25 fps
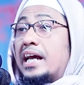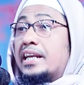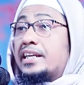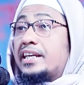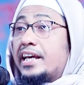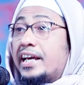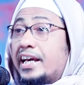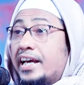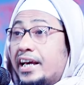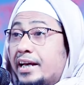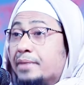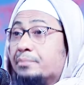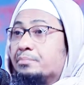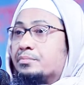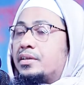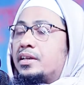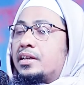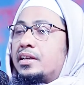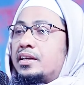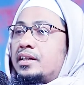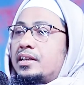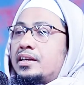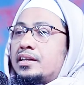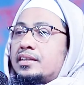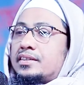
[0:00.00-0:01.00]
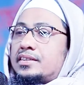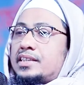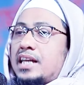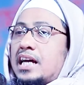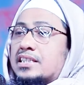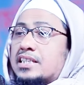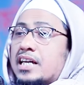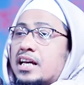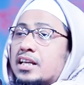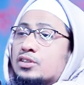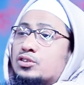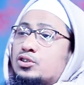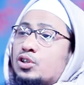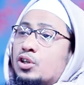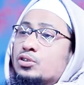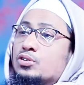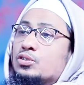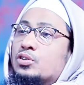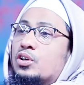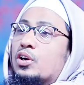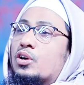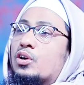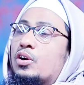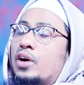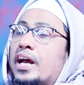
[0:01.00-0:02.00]
আলিম তাদের
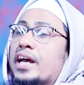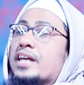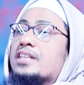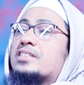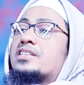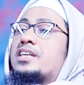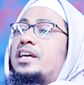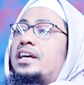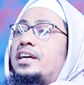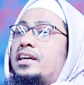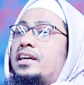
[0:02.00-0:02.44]
জন্য রয়েছে